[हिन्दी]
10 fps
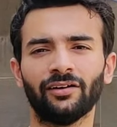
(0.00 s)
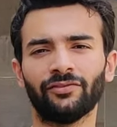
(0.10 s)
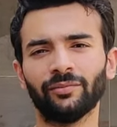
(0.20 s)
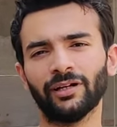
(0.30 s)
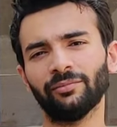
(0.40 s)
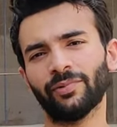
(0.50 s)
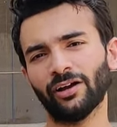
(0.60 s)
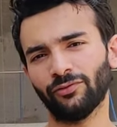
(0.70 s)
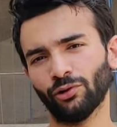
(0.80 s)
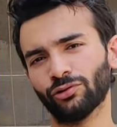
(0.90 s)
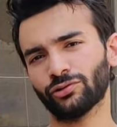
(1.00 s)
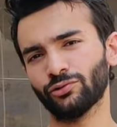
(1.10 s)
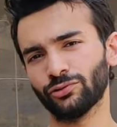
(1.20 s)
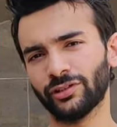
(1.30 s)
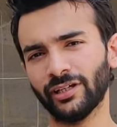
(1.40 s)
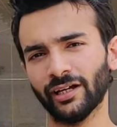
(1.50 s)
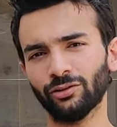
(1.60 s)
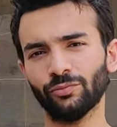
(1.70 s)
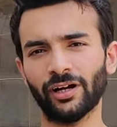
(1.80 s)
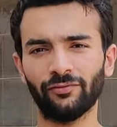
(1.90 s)
फिर मैंने बायफ्लॉक चूज़ किया
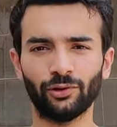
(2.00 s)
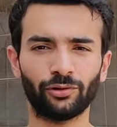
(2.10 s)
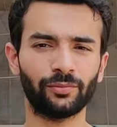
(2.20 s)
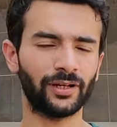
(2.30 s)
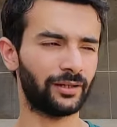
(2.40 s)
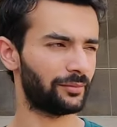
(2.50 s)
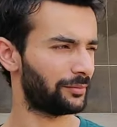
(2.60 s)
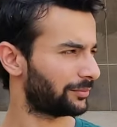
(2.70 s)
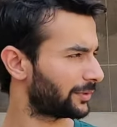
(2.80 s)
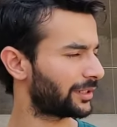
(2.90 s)
तो बायफ्लॉक में